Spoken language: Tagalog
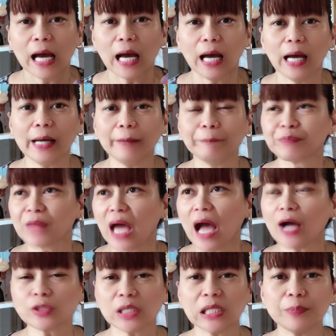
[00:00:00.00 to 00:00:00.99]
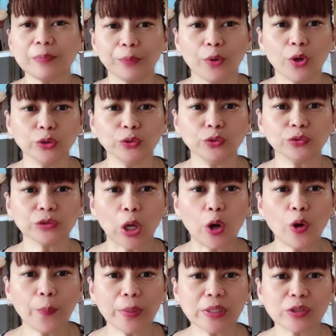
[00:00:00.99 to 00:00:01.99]
Um, actually po, nung
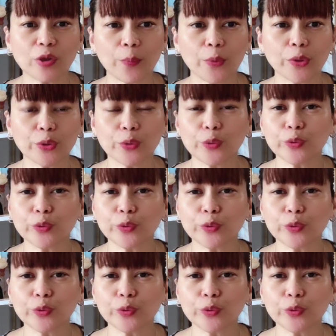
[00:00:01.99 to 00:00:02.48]
na-open ko po yung